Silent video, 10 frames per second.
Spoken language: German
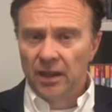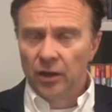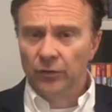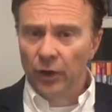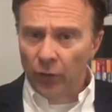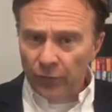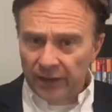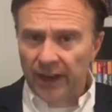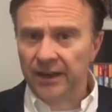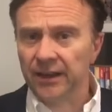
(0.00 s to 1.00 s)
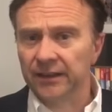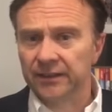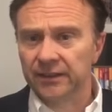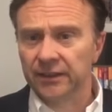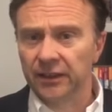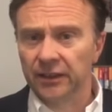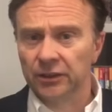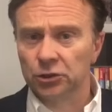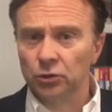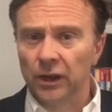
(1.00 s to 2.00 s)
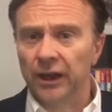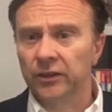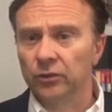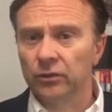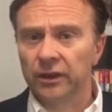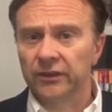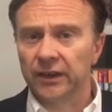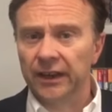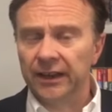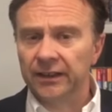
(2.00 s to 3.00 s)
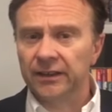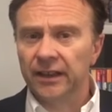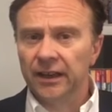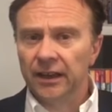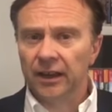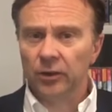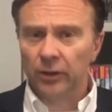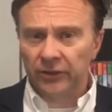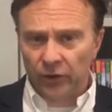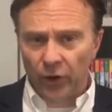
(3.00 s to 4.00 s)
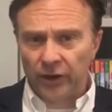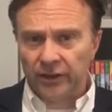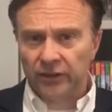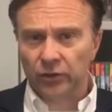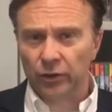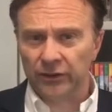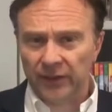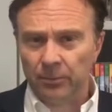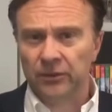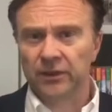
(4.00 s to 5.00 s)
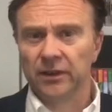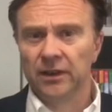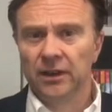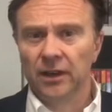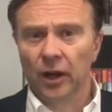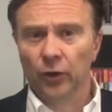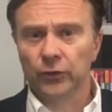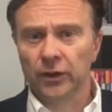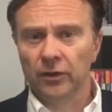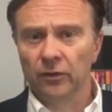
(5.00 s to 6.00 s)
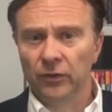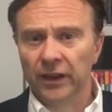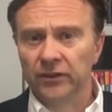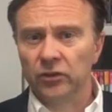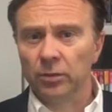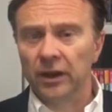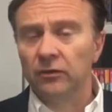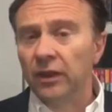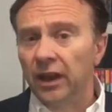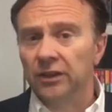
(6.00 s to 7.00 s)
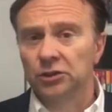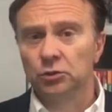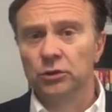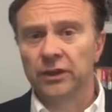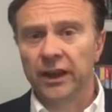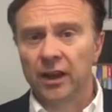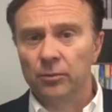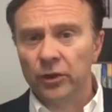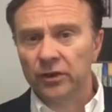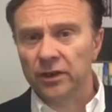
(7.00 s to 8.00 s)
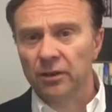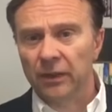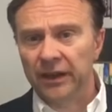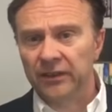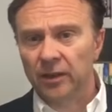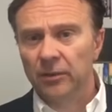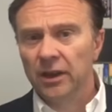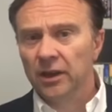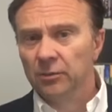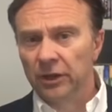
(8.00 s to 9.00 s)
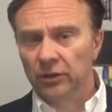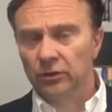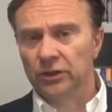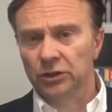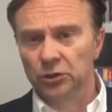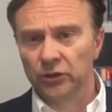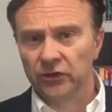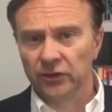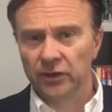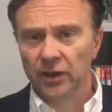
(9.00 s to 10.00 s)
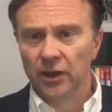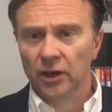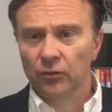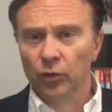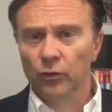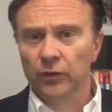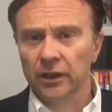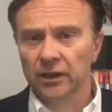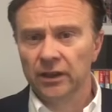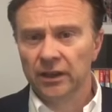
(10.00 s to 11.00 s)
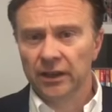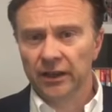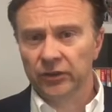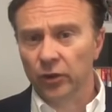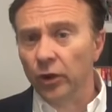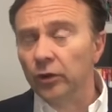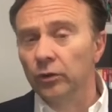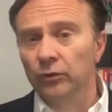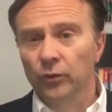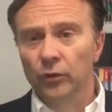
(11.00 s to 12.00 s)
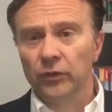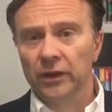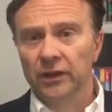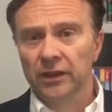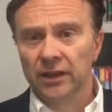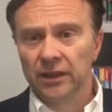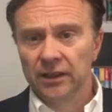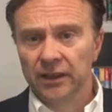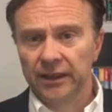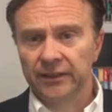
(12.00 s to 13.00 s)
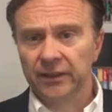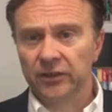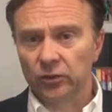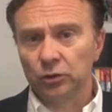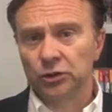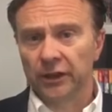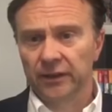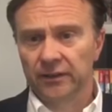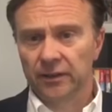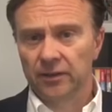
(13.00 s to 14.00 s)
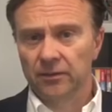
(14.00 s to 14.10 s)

Und wir hoffen dann, dass den Schulleitungen es gelingt, ein überzeugendes Konzept auf den Weg zu bringen. Wir als Schulträger möchten gemeinsam mit unterstützen, wo wir es können und wo wir letztlich zuständig sind.